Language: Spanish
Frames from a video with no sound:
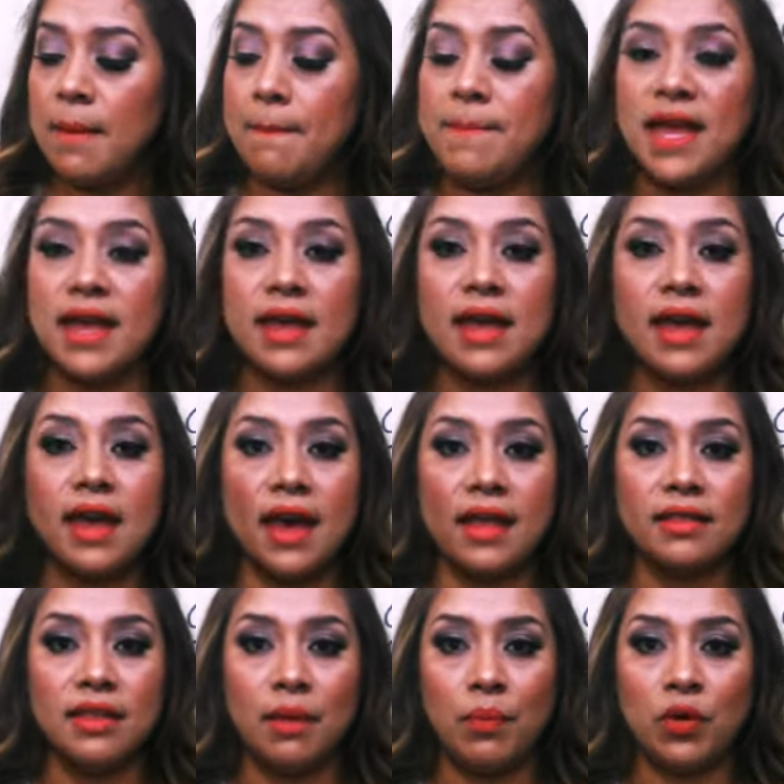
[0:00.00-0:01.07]
me
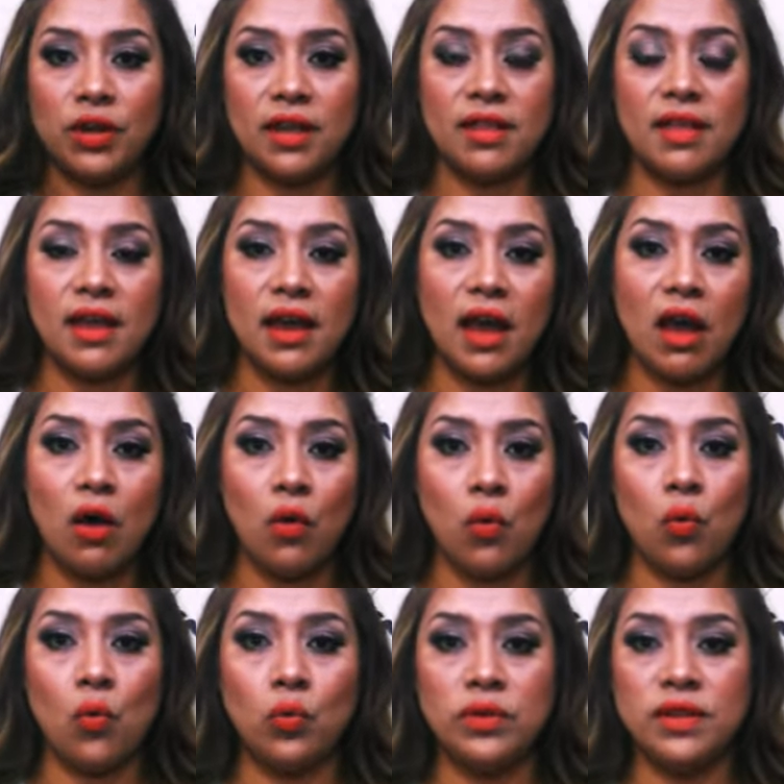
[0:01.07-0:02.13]
encanta porque deja
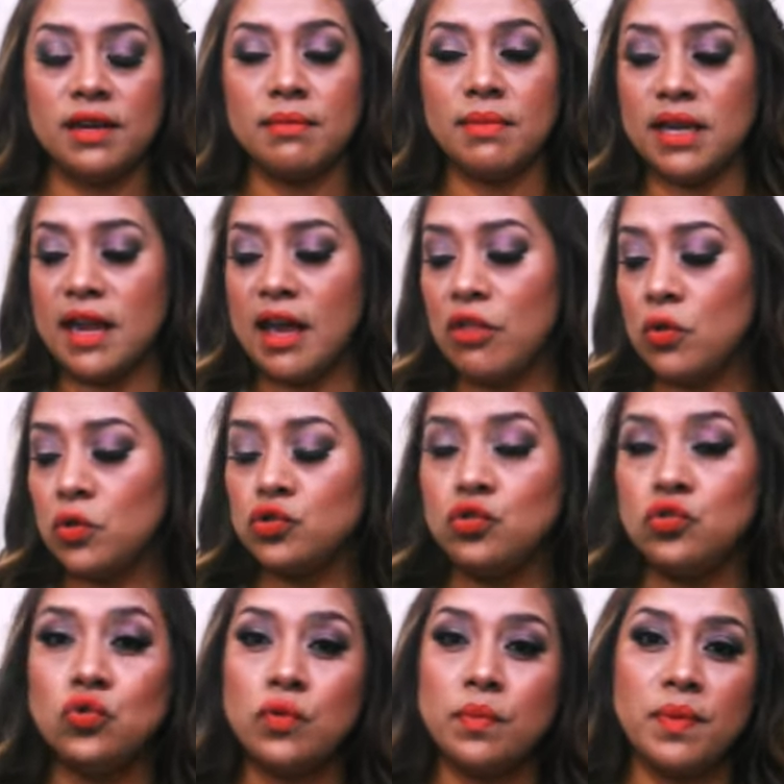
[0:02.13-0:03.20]
un terminado
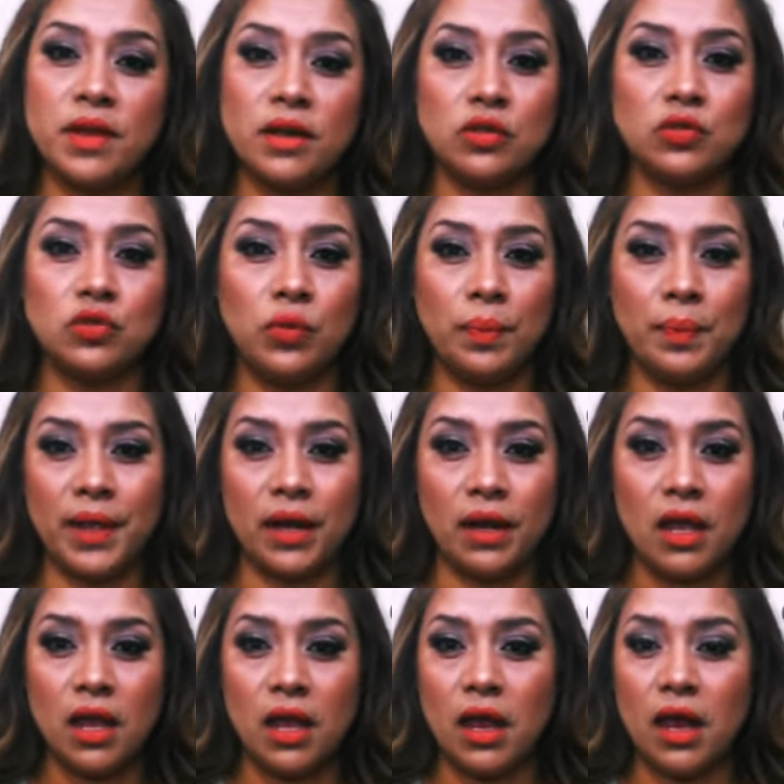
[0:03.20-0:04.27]
súper, súper